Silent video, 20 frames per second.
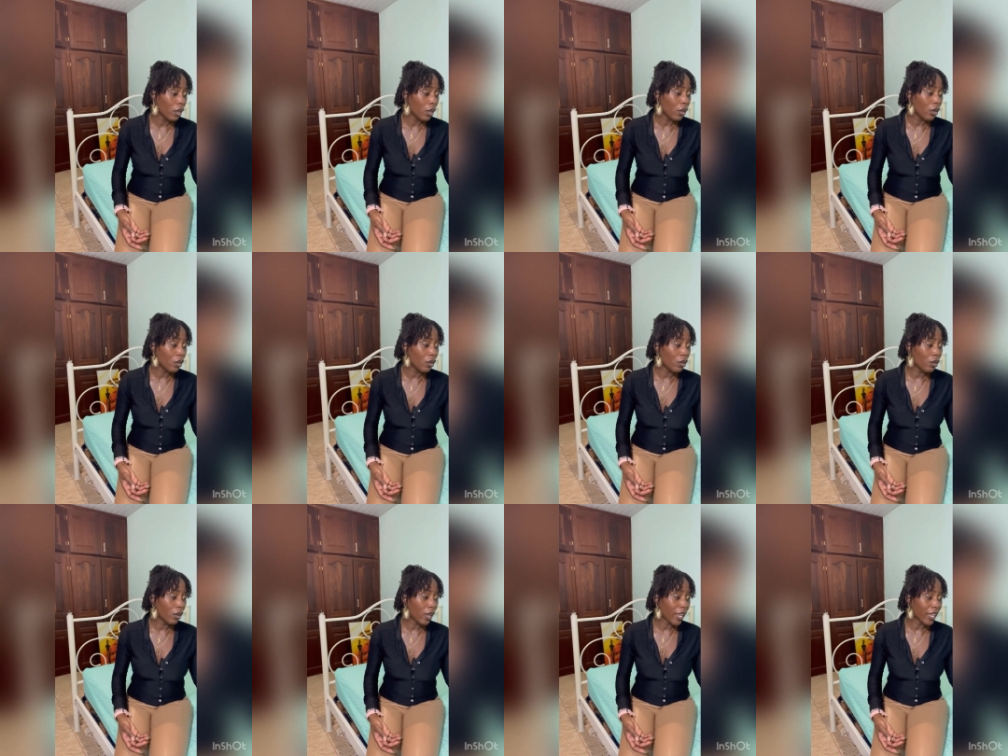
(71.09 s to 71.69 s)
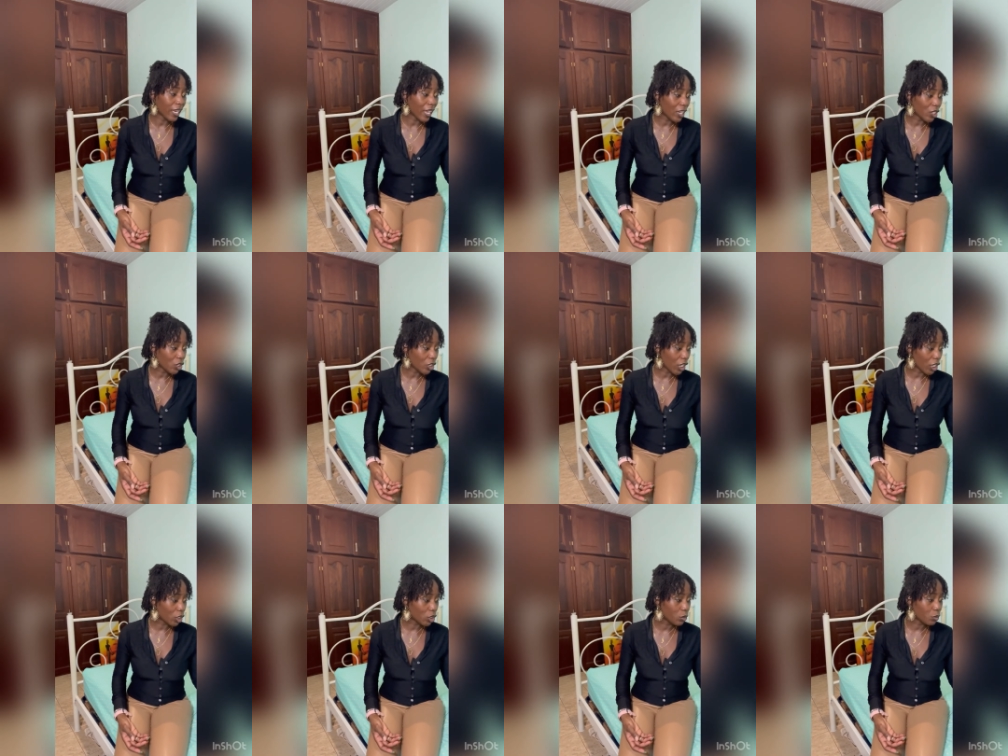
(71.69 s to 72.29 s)
euh, avec la
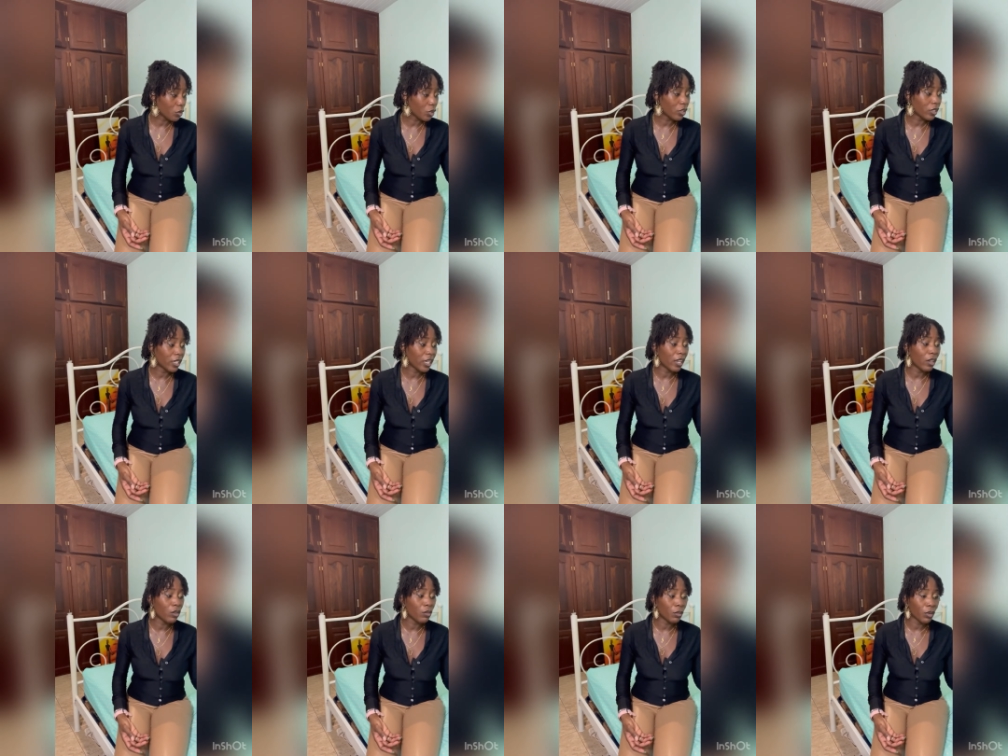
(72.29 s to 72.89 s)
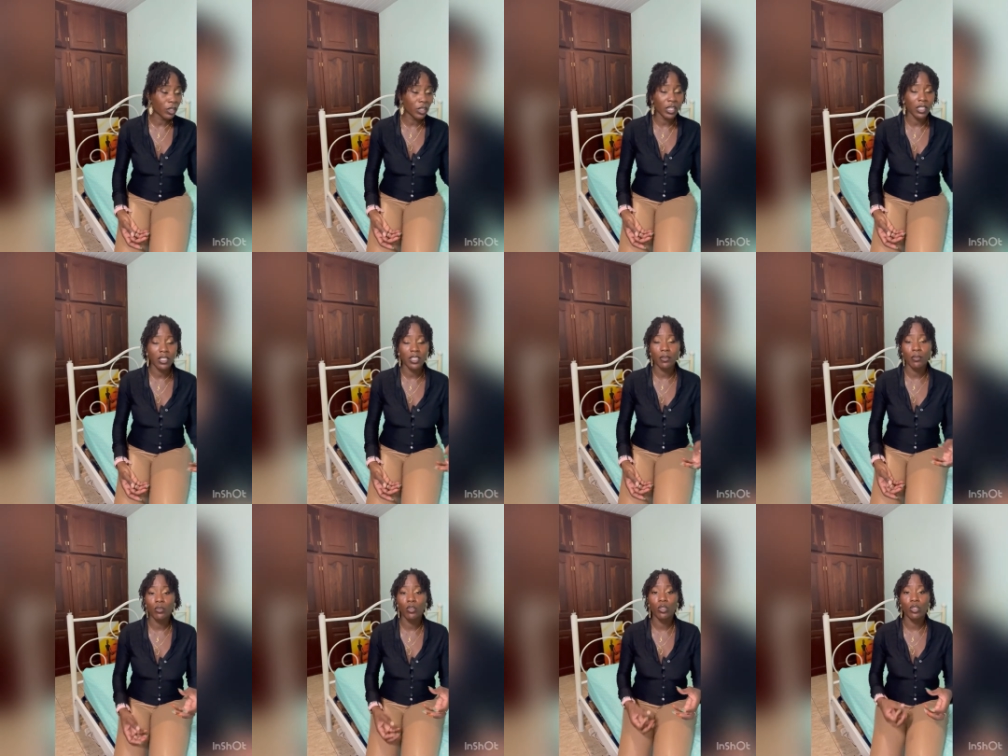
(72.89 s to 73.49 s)
charge mentale, le manque
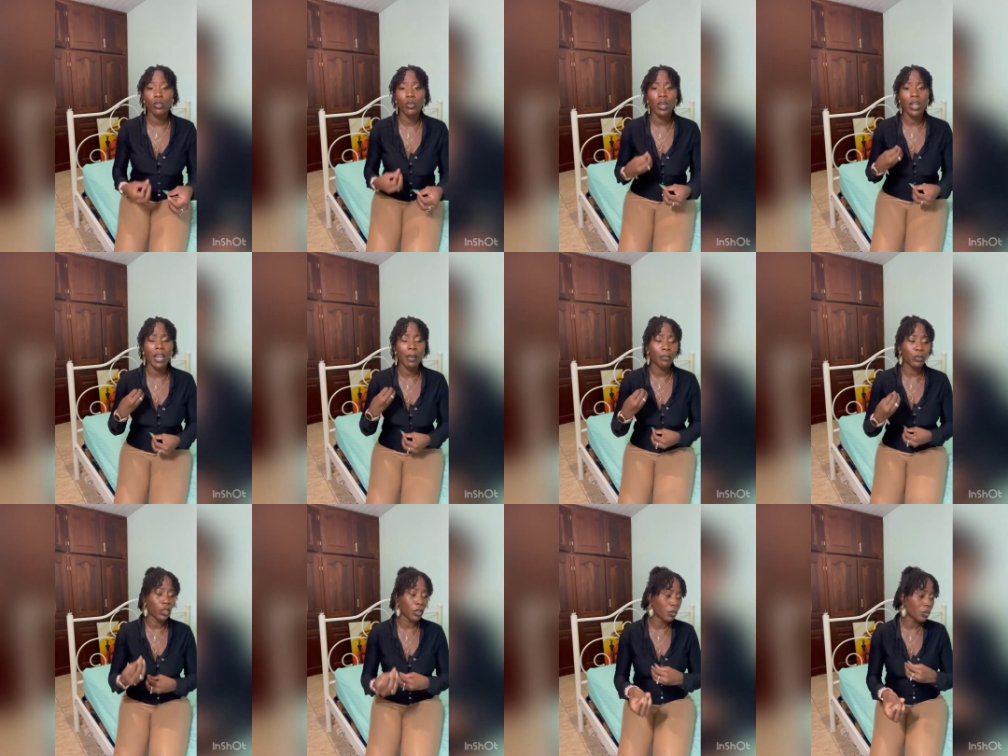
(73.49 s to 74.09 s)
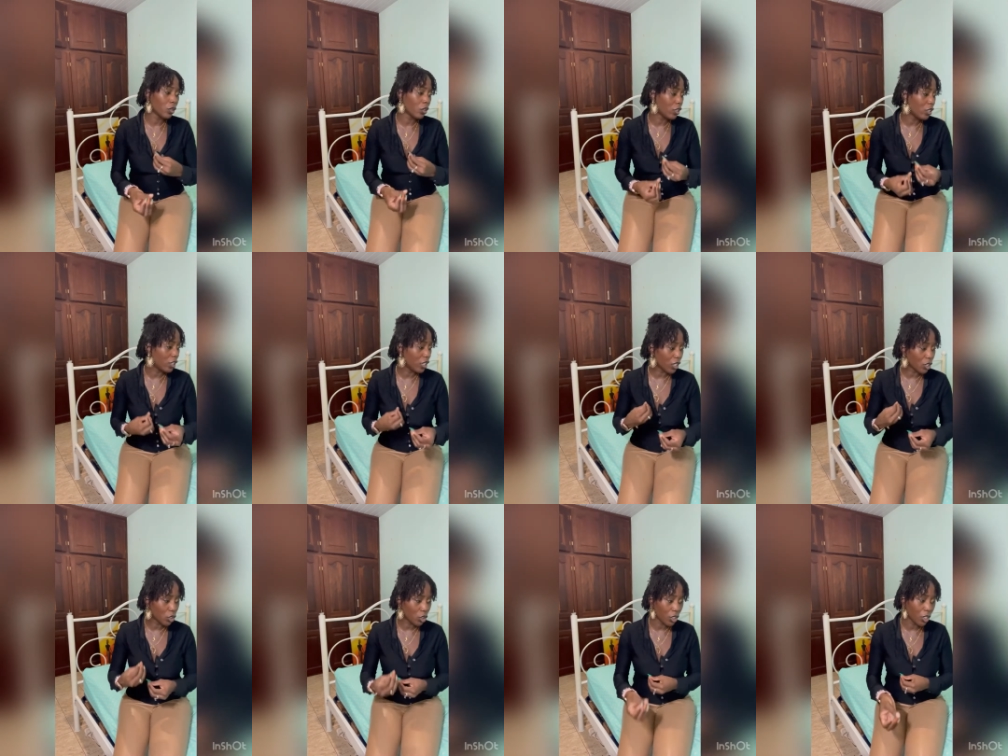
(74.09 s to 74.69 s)
d'estime de soi, l'absorption
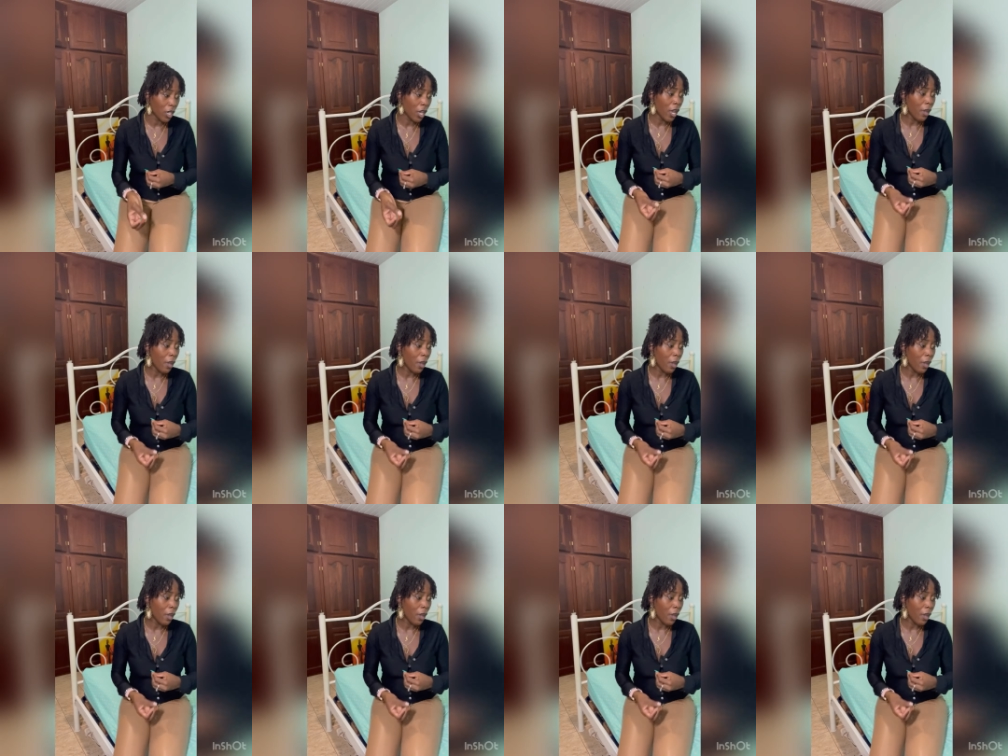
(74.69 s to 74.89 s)
d'énergie,